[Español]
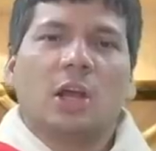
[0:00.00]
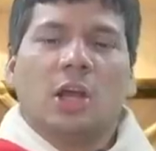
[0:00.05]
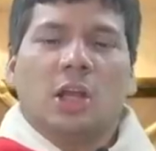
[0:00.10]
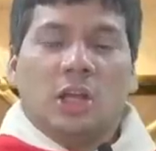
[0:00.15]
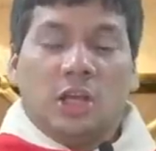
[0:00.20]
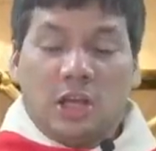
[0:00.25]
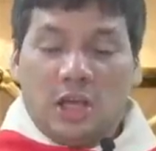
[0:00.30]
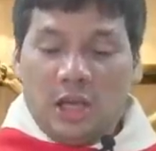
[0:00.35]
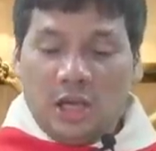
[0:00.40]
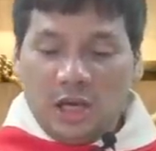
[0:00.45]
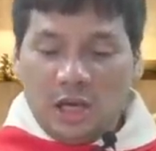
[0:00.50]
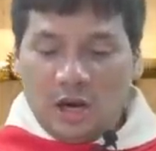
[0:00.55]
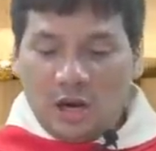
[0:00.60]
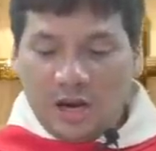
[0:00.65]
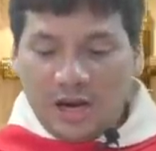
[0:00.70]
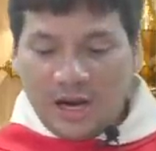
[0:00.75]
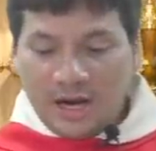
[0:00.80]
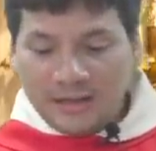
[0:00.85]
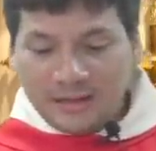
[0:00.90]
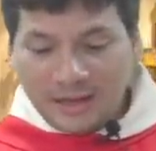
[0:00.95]
Y
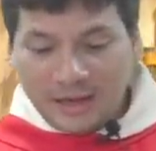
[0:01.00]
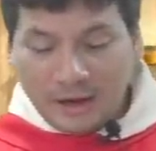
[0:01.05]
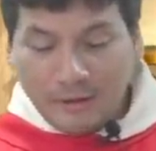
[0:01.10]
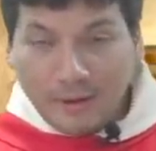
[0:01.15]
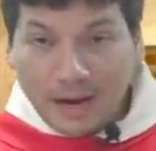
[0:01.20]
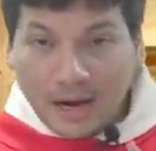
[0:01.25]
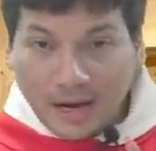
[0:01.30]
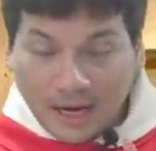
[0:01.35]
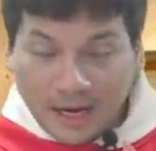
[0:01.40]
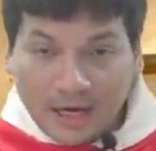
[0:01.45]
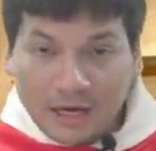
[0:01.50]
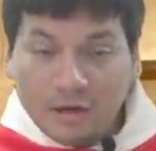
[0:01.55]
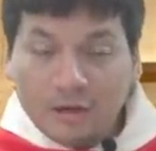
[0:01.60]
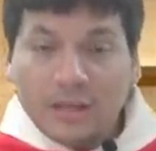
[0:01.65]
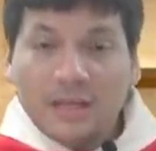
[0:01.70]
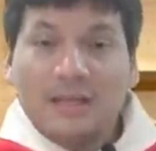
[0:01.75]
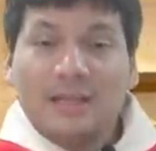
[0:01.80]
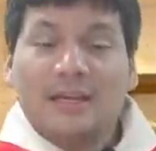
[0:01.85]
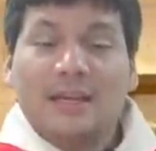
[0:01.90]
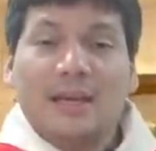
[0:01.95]
en el Evangelio
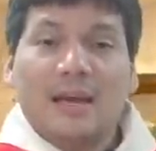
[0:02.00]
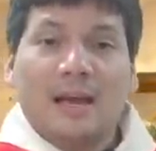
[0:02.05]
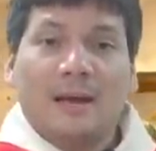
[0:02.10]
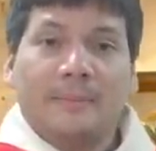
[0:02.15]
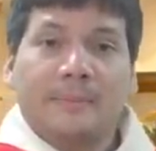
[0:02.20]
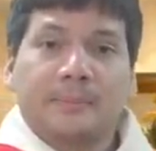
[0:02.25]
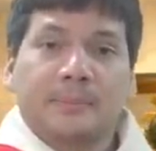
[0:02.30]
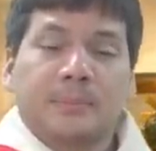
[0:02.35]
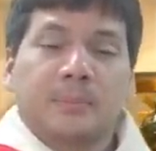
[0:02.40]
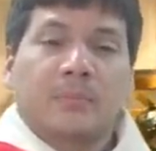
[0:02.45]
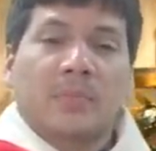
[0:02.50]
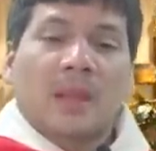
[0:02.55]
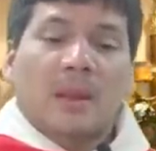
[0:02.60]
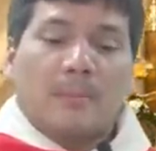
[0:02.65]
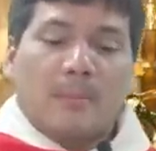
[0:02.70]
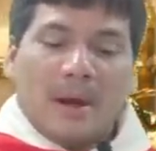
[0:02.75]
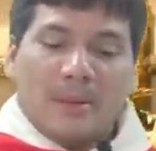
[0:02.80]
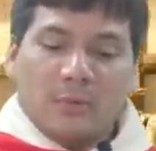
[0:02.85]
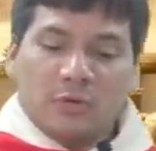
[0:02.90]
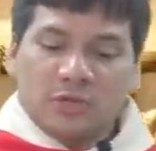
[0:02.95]
del día
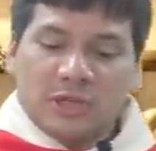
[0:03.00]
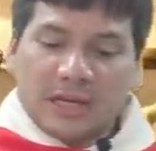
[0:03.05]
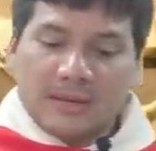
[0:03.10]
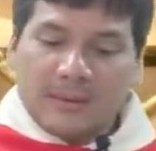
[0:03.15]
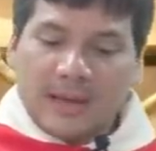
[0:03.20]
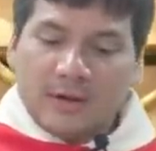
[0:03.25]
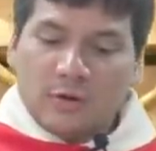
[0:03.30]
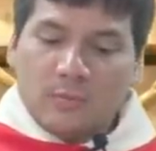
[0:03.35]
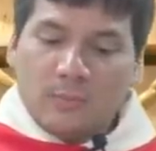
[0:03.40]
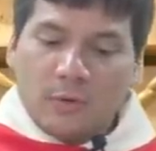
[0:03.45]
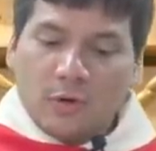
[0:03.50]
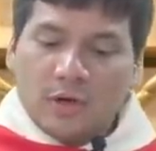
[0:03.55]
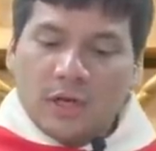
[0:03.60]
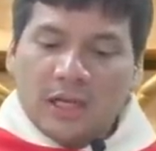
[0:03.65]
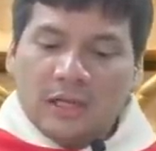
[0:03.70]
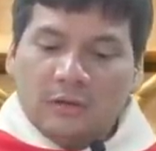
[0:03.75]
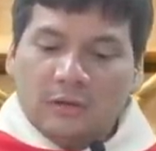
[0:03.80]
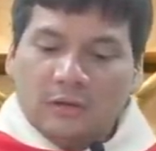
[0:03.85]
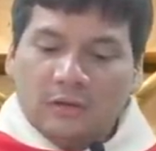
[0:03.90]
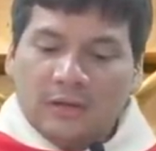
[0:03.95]
vamos a hablar un
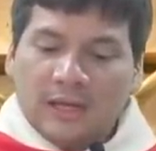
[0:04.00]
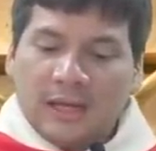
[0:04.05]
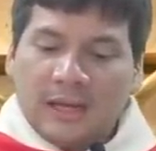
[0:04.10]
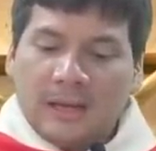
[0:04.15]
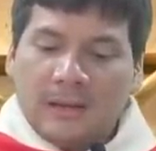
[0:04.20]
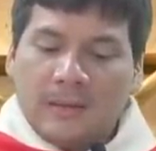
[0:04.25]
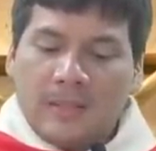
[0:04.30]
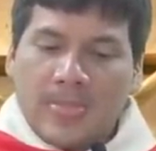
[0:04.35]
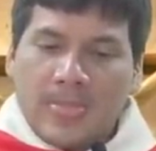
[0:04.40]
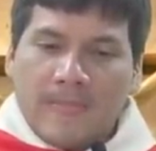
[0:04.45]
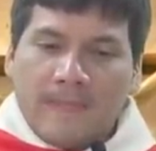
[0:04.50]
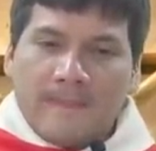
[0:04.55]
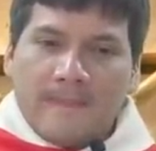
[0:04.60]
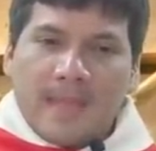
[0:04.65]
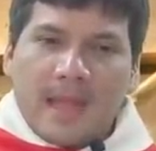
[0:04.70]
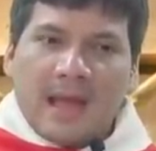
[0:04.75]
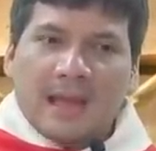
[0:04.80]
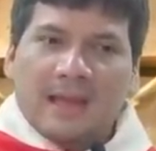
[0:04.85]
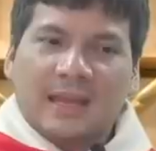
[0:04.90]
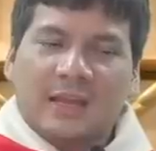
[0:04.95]
poquito de
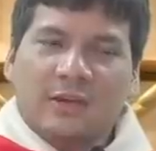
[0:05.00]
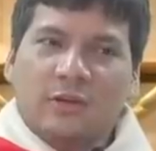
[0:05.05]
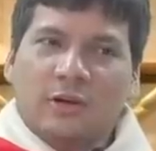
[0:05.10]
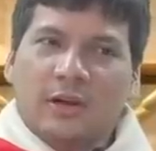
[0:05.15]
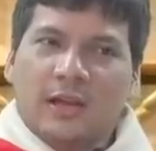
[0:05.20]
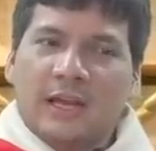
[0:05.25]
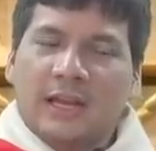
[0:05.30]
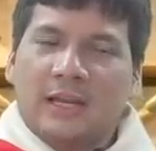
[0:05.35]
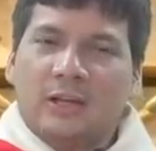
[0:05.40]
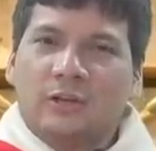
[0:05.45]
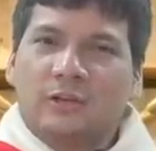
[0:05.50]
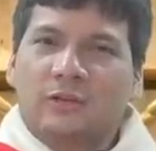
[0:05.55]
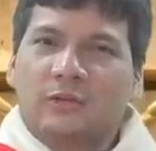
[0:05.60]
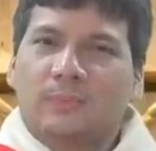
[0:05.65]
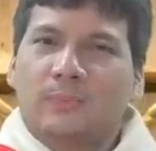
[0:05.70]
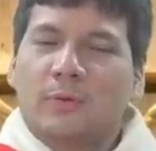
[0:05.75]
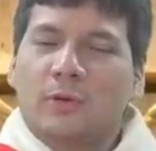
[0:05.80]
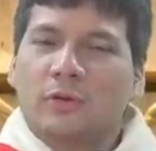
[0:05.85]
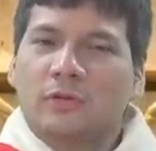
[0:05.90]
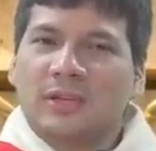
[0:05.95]
aquello que los
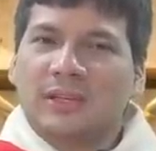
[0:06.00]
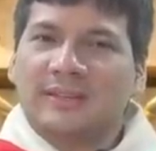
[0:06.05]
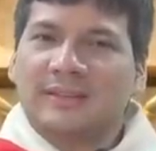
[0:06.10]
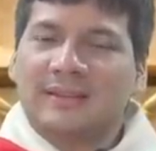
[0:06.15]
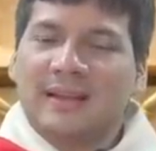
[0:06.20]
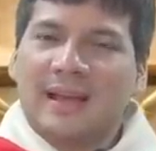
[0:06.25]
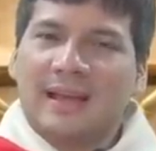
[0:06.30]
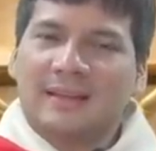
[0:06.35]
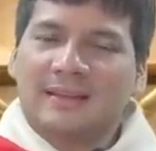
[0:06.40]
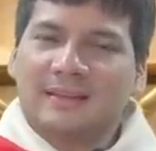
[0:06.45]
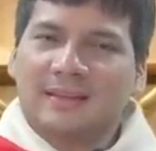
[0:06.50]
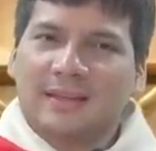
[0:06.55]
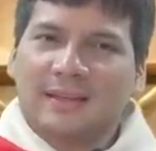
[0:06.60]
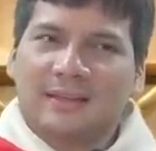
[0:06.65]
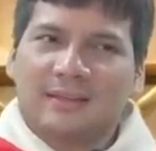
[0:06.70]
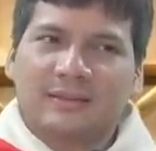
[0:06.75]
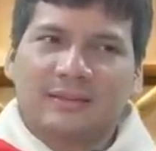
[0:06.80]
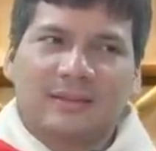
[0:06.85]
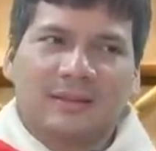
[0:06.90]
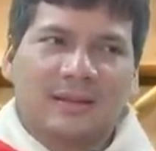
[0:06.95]

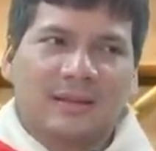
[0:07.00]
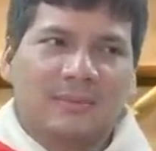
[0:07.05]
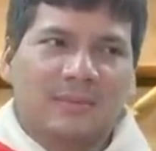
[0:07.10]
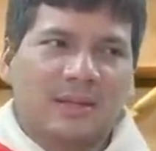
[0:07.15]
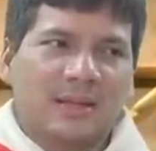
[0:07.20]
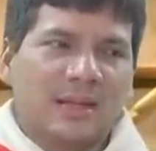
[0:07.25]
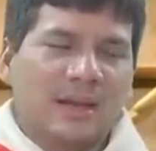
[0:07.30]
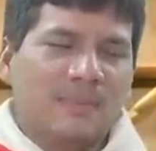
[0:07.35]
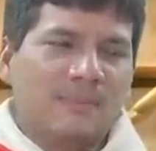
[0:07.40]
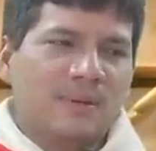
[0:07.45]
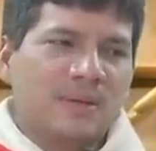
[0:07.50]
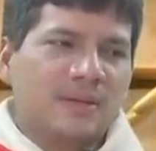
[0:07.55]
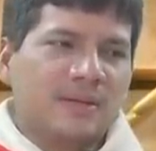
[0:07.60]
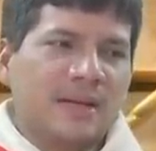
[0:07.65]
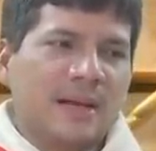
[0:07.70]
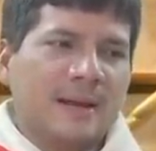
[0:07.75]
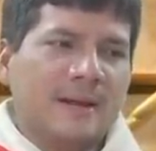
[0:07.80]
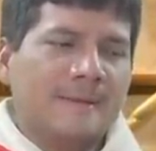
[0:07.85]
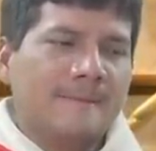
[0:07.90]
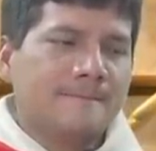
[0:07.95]
protestantes de manera
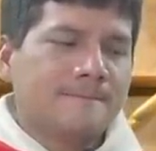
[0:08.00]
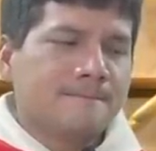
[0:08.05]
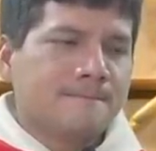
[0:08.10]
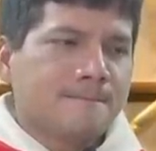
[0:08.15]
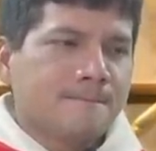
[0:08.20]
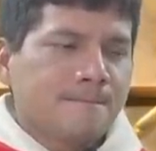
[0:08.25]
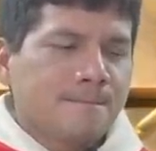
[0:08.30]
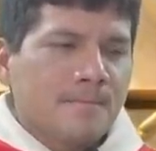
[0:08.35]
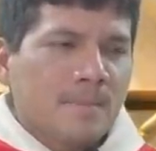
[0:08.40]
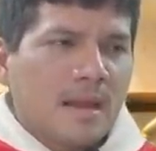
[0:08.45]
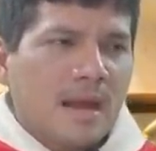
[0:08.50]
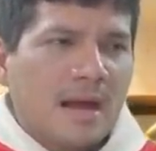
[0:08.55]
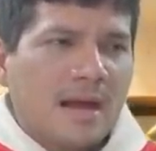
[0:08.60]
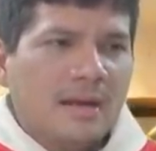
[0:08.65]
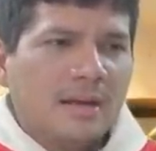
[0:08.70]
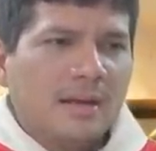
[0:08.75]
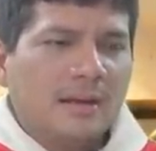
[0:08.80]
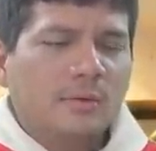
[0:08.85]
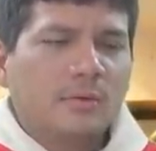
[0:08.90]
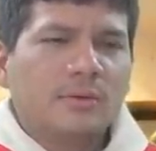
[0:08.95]
especial,
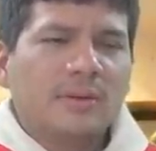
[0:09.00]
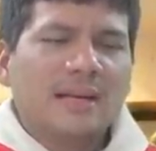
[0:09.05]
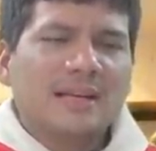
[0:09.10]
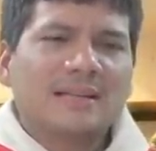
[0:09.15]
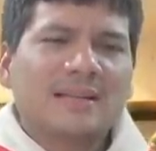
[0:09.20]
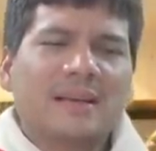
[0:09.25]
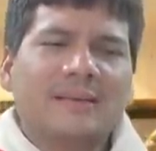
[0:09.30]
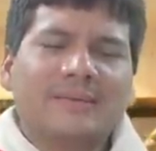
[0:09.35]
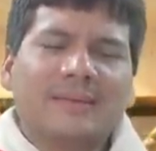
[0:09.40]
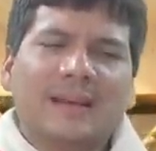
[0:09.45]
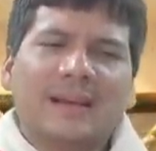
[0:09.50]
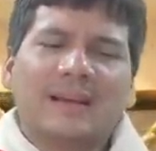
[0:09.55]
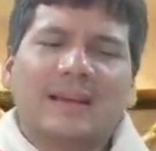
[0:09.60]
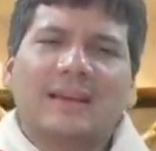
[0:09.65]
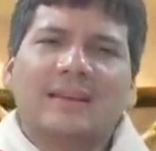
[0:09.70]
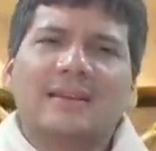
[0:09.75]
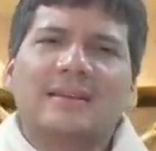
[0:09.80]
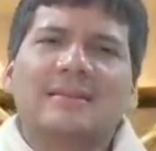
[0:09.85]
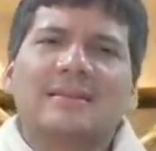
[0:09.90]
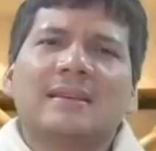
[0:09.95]
hay algunas sectas que
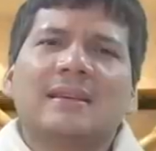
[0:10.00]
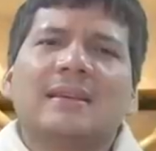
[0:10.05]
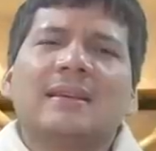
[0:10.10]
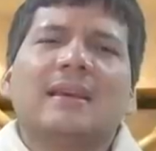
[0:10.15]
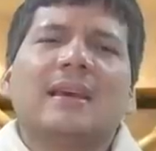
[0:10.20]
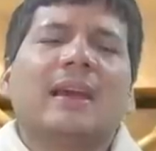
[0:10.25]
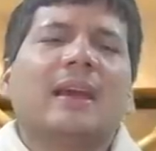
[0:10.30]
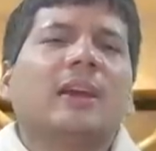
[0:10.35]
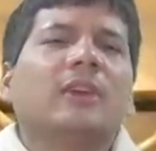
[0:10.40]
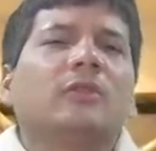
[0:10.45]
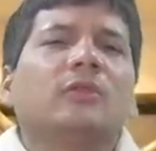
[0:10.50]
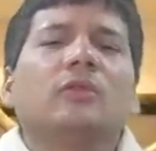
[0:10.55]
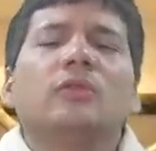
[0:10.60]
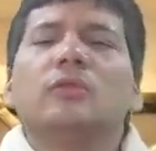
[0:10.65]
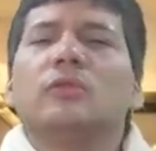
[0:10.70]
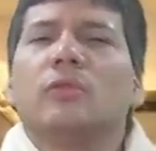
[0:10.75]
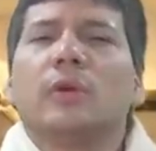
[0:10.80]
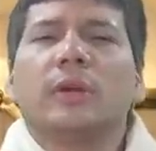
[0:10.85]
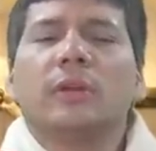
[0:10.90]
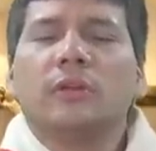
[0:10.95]
dicen que Jesús
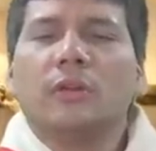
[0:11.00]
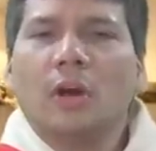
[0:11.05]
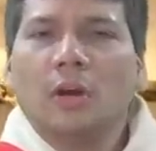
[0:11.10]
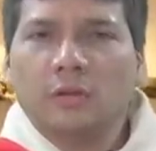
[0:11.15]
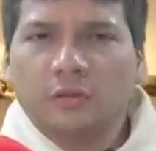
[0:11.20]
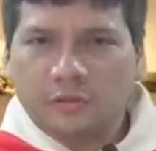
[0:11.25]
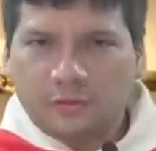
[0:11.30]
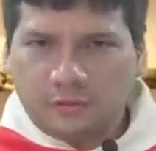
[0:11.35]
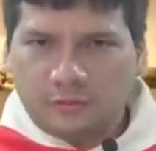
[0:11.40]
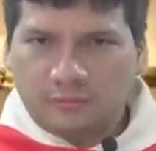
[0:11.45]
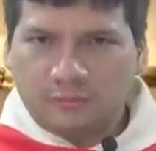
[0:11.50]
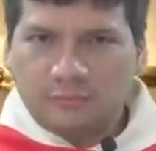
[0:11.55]
no es Dios.